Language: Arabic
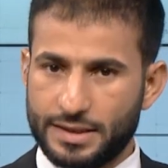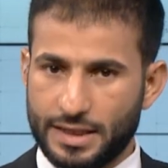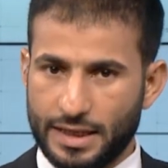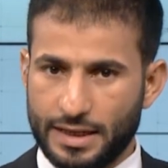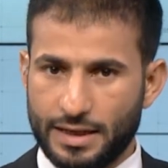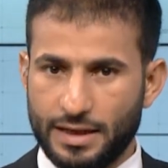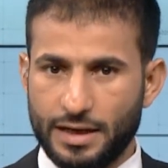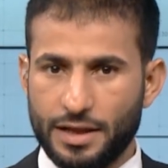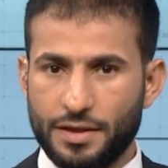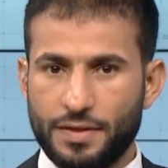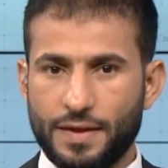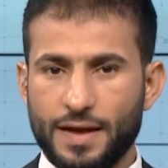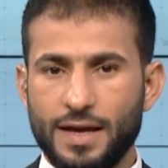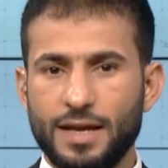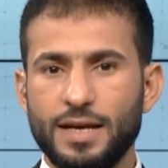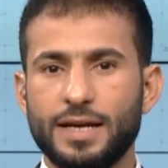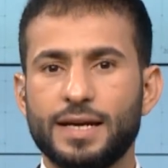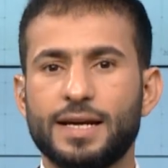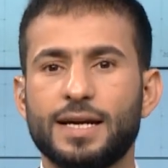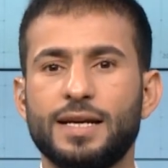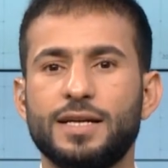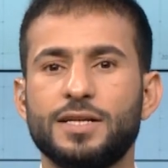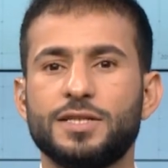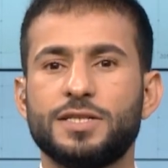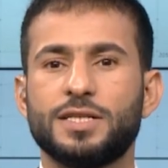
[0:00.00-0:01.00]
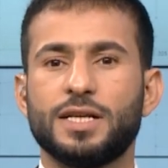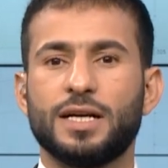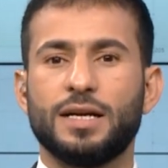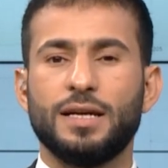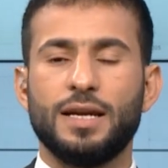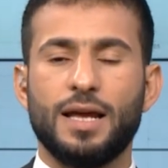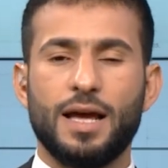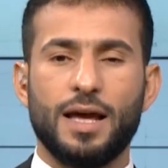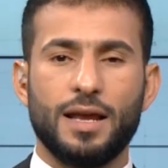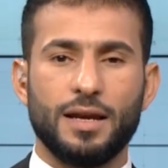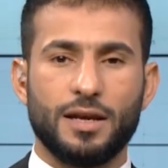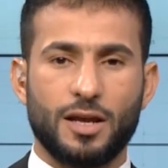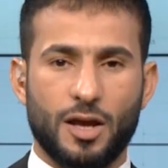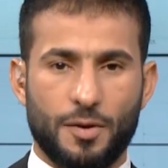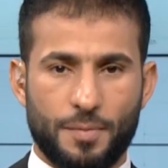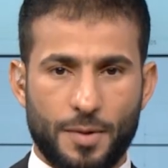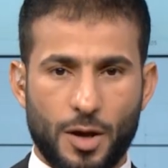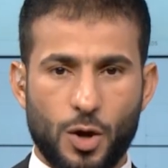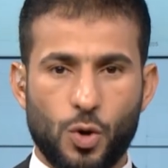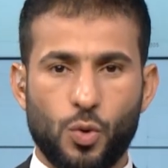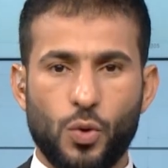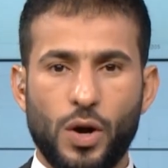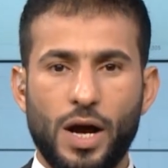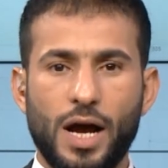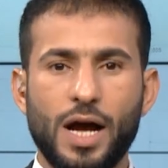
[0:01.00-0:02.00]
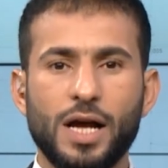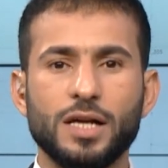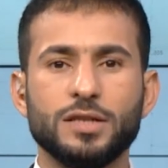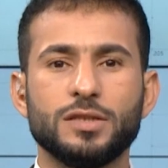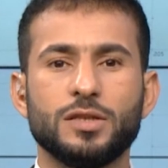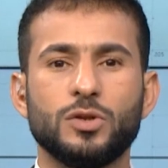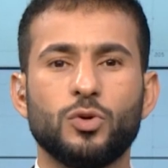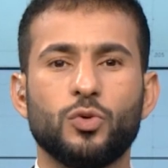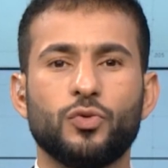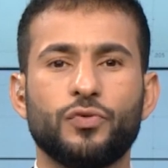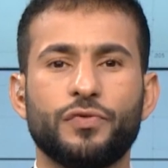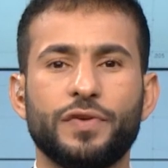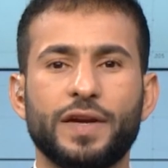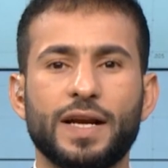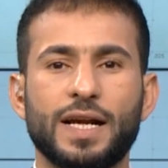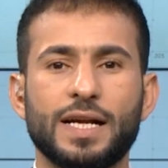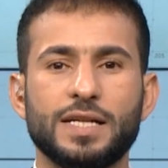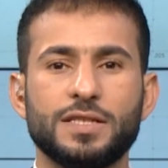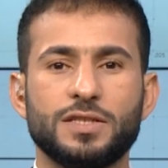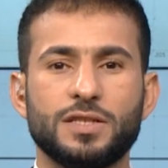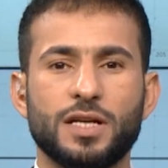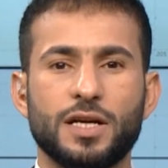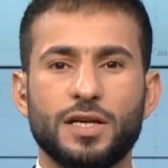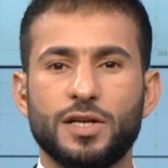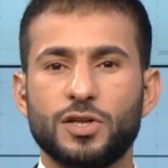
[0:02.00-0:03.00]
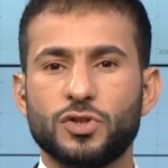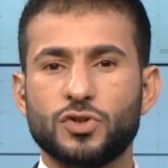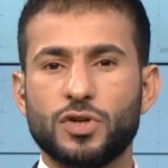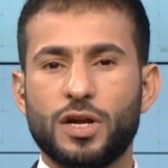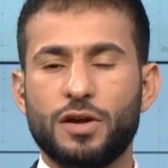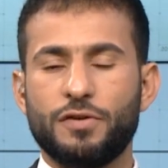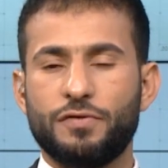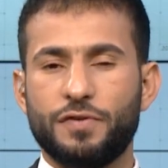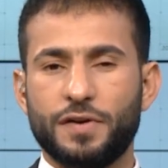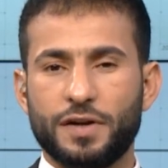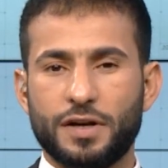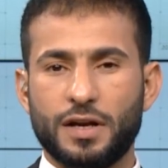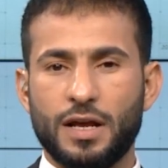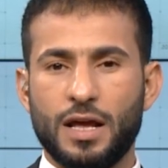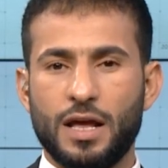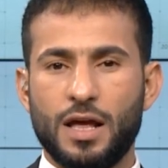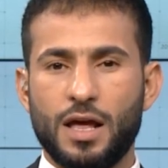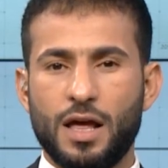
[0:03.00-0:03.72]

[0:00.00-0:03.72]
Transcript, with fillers: لذلك الاستغلال كما هو حاصل في خزان صافر